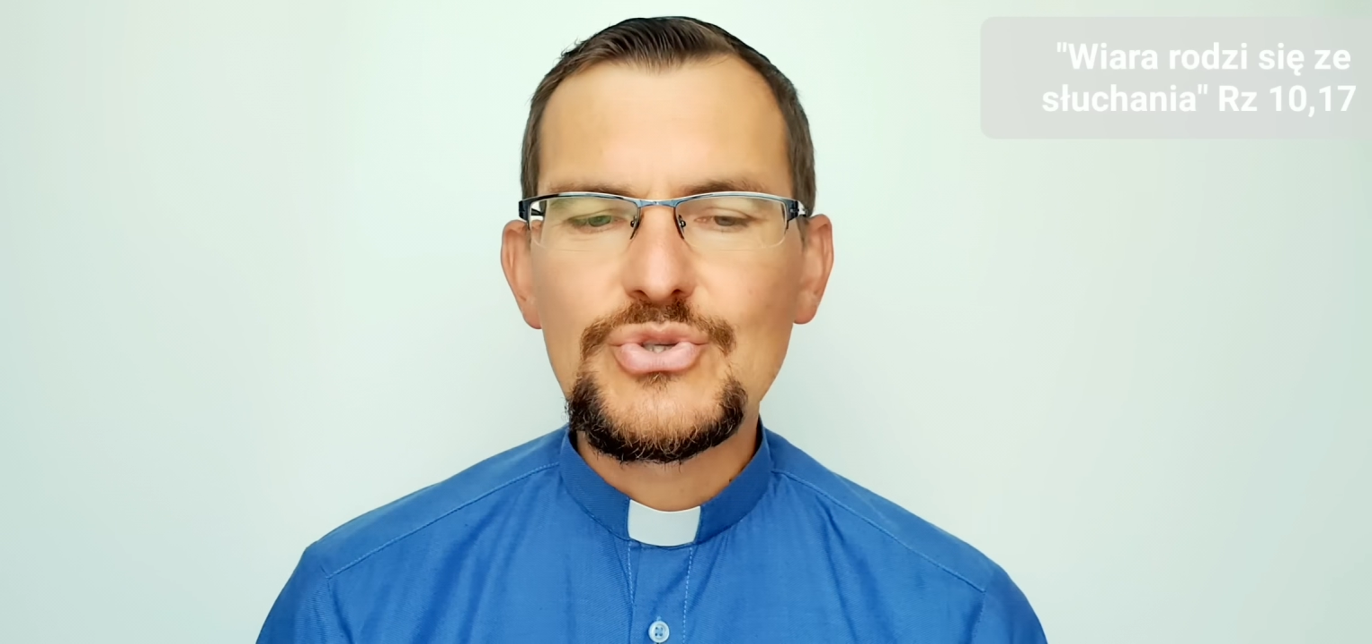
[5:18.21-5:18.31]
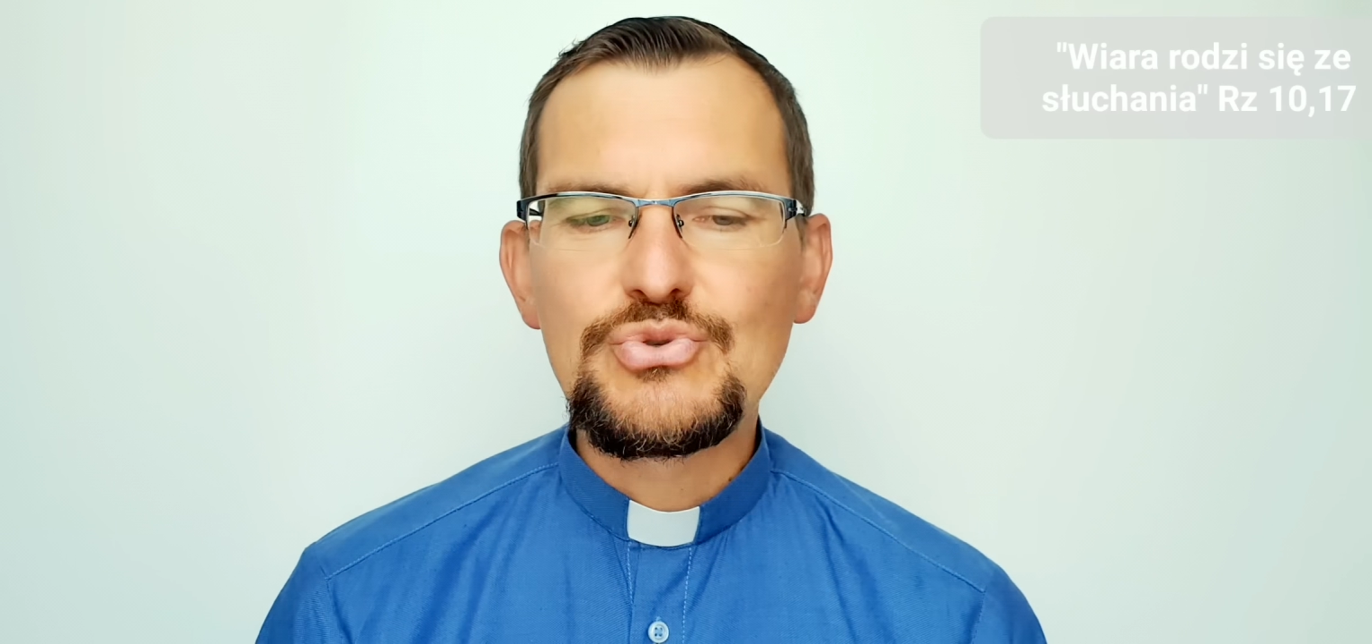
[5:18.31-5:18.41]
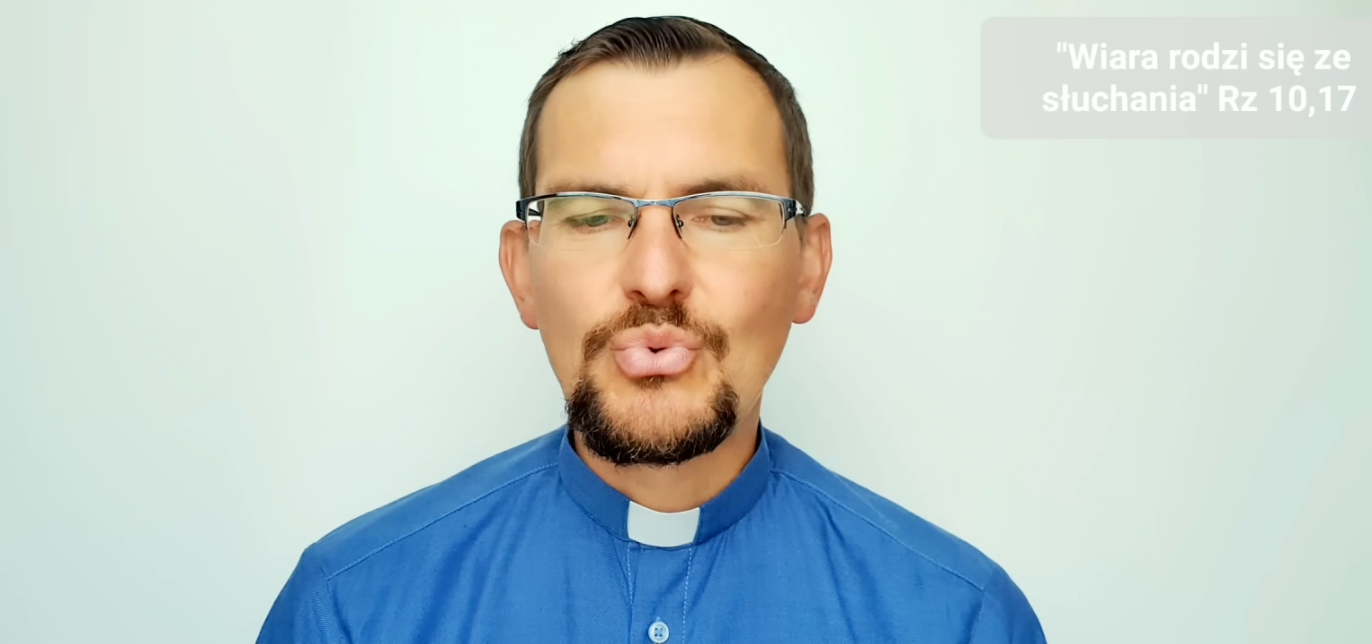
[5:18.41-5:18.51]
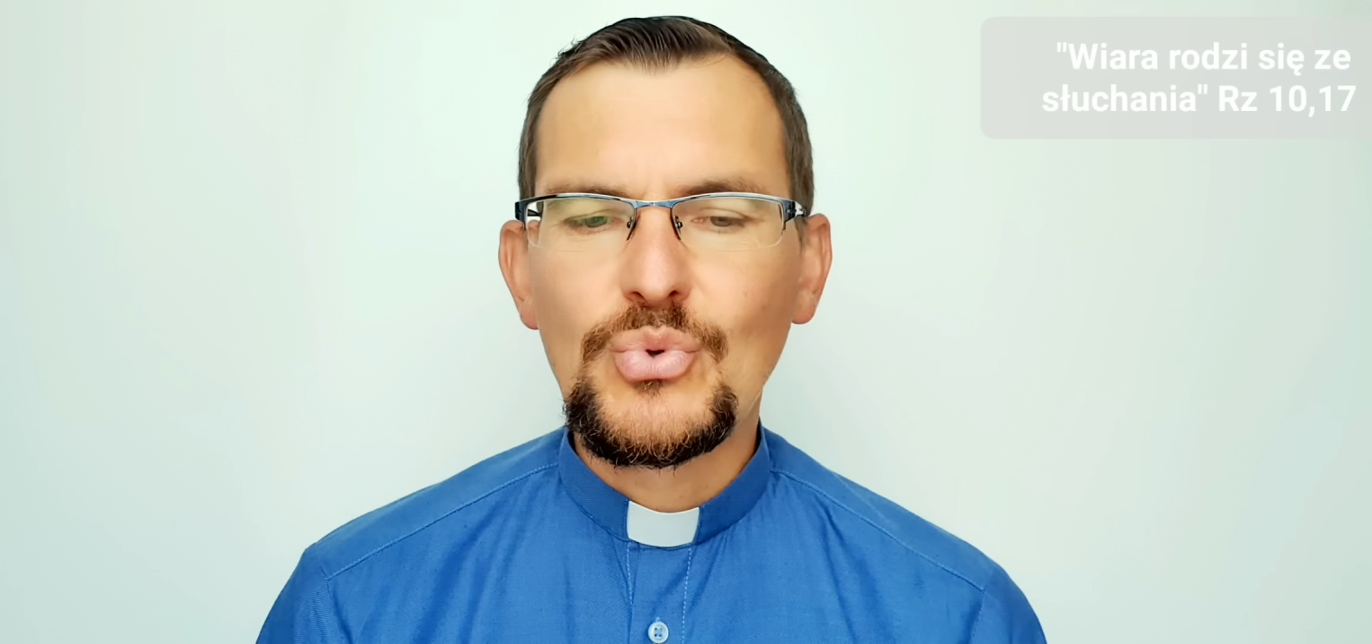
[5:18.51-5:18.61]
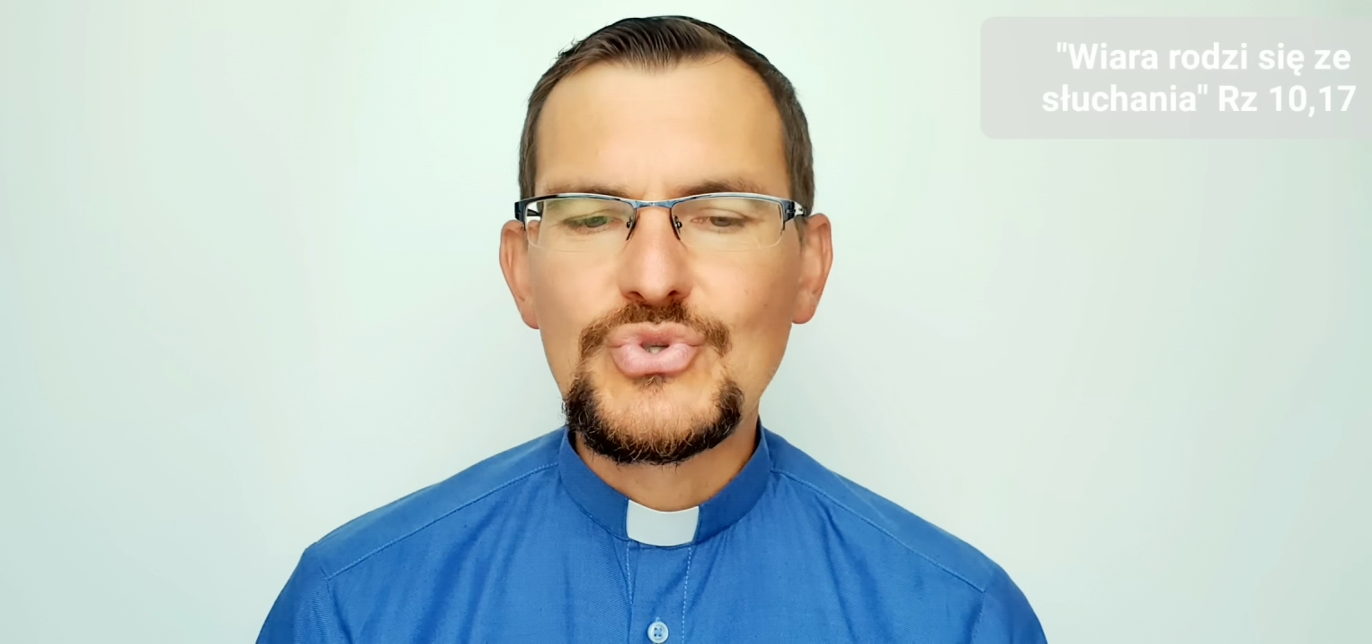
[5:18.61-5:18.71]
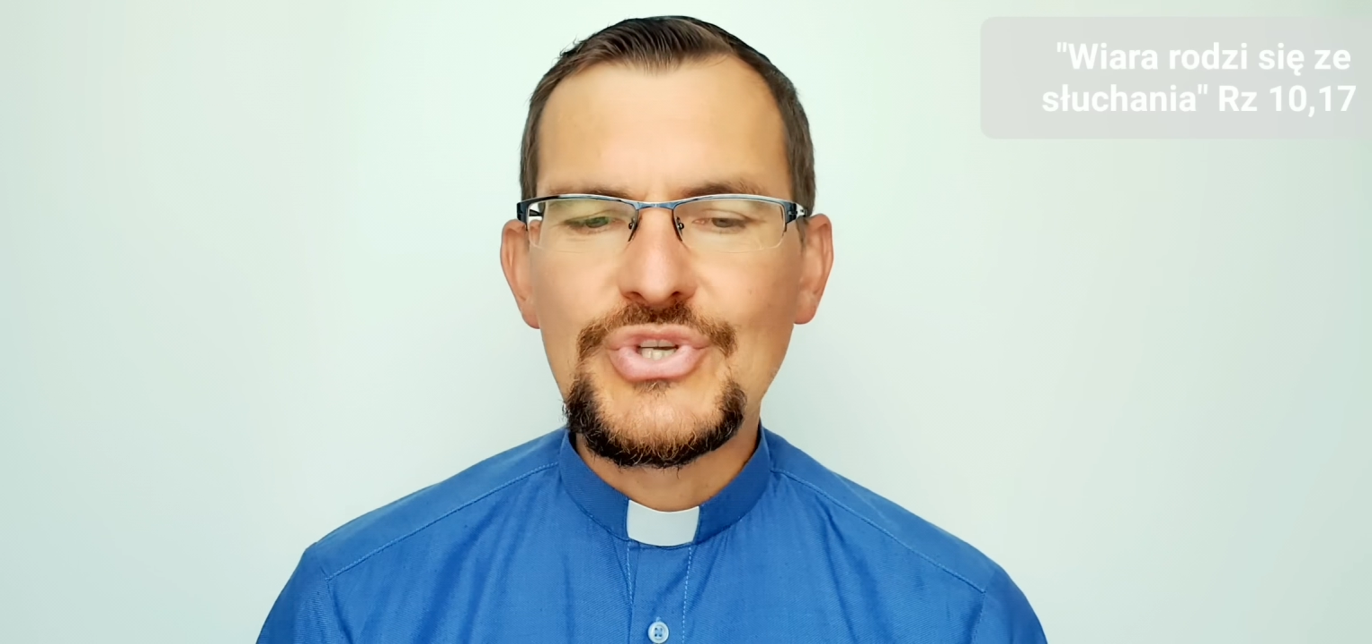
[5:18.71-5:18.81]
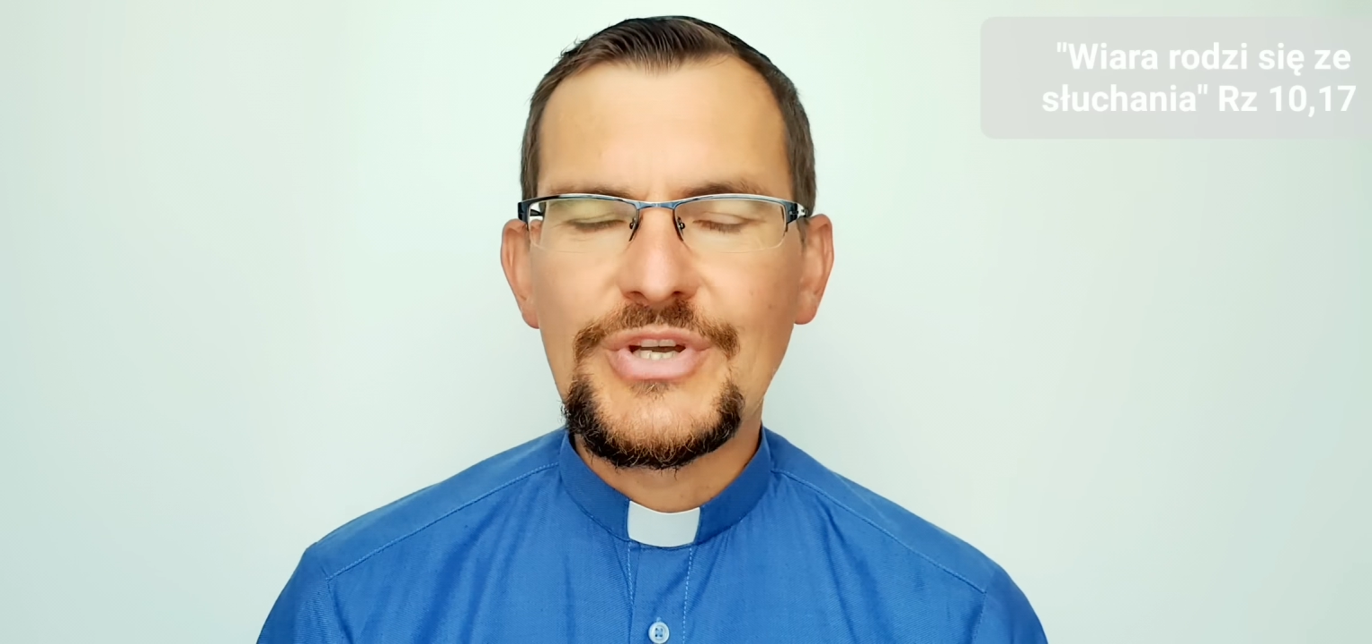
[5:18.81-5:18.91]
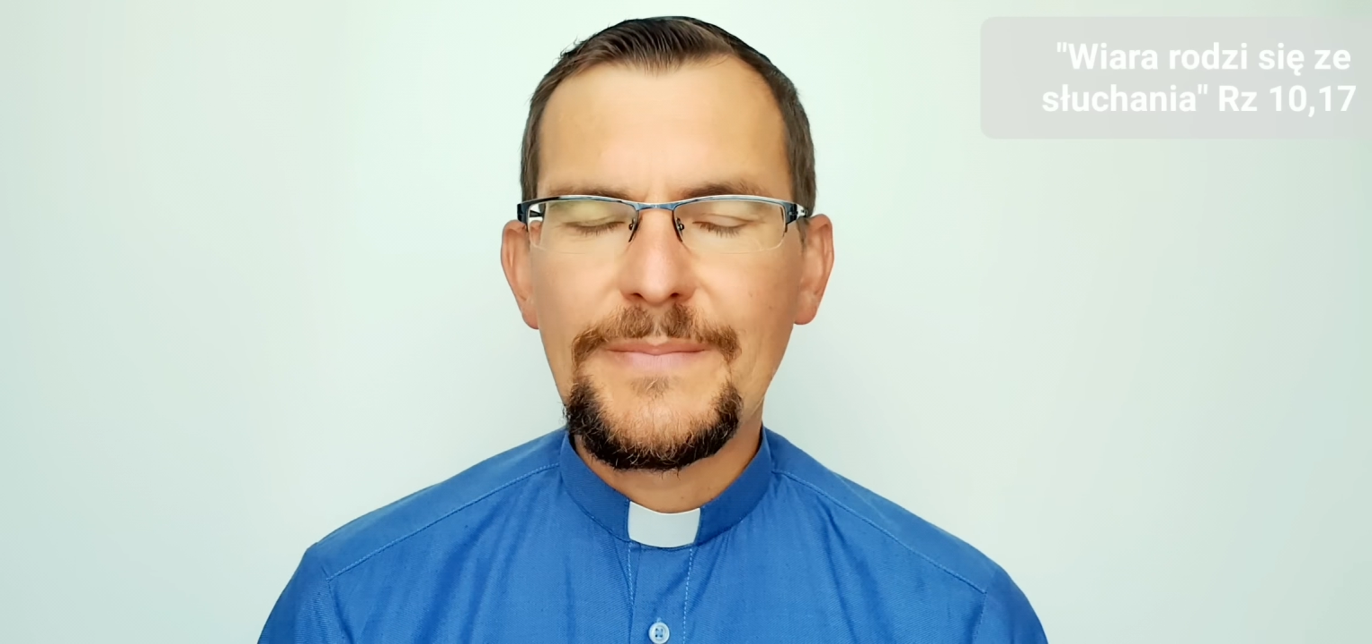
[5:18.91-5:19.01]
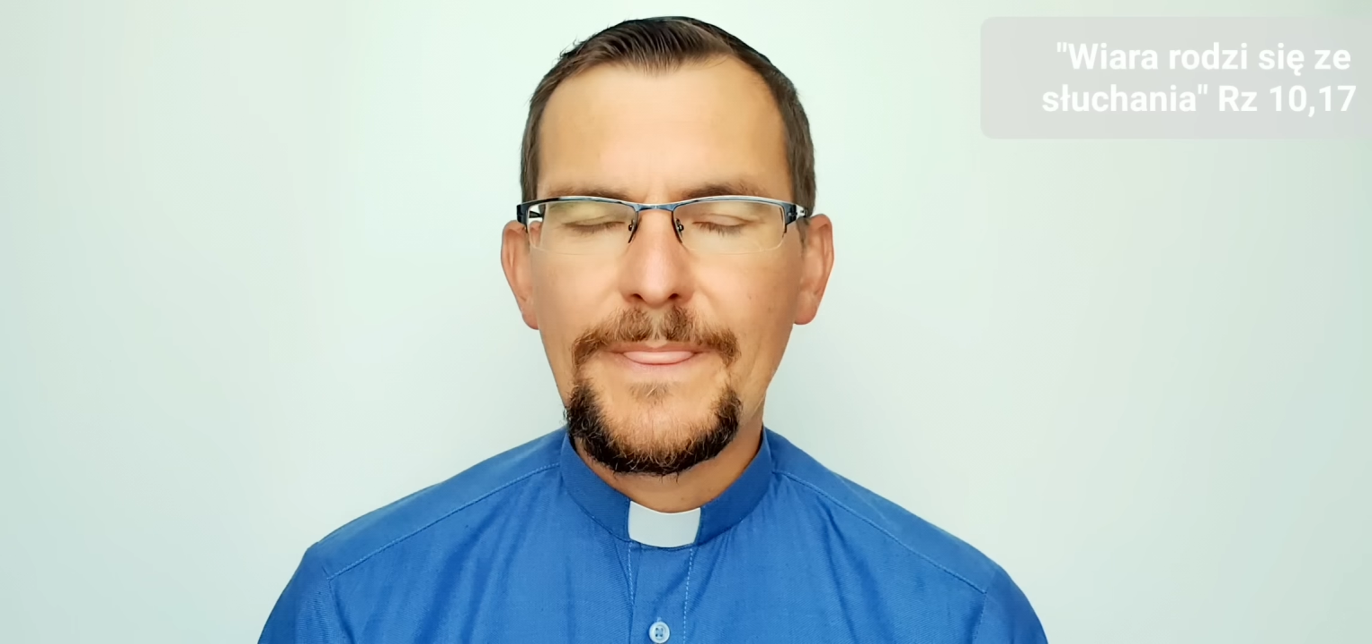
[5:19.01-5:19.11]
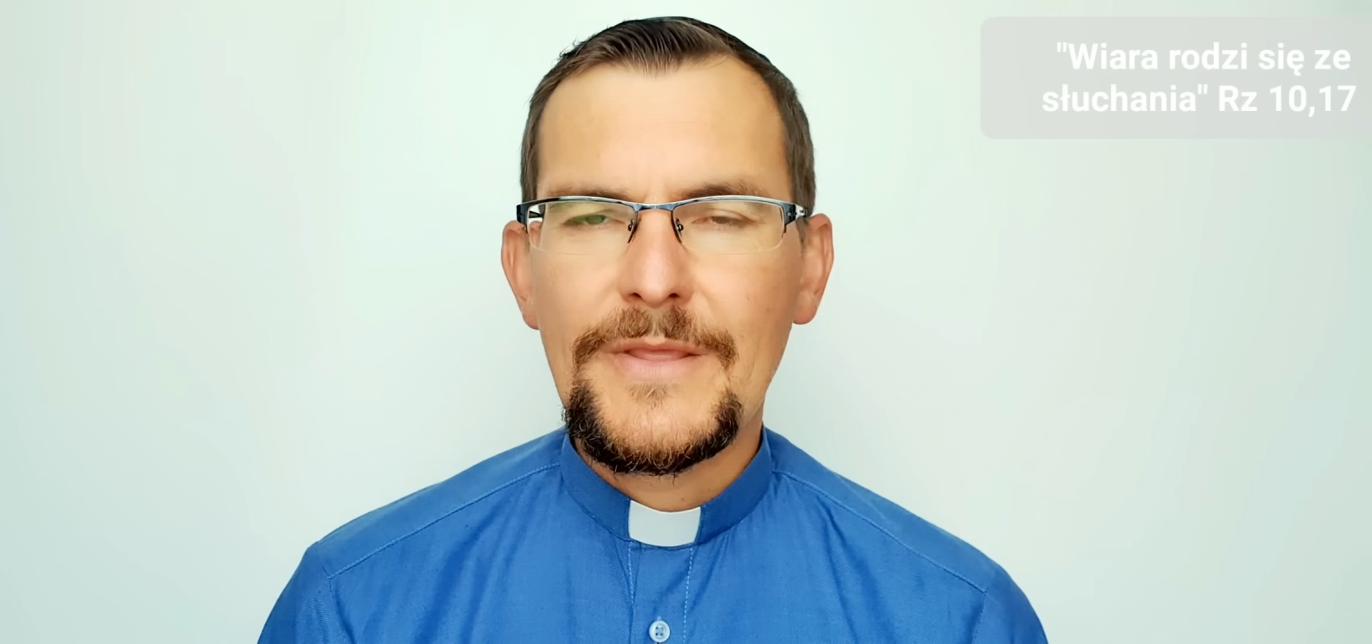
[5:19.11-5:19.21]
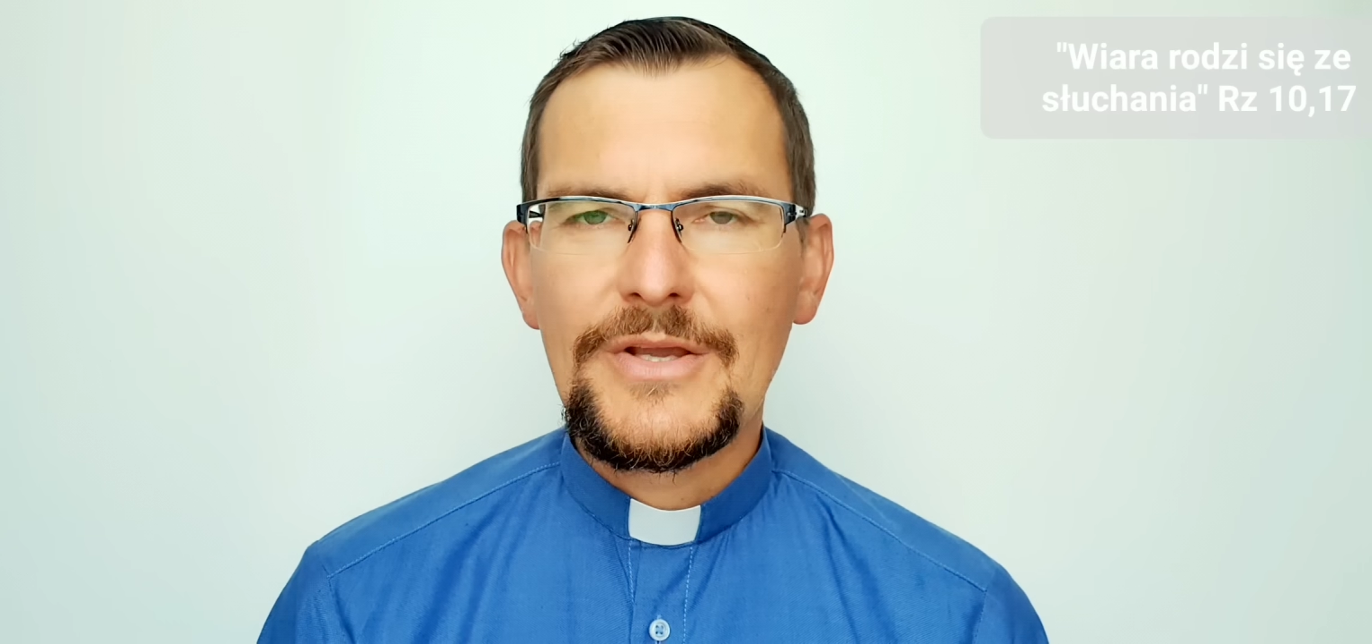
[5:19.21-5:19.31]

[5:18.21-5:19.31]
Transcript: słudzy,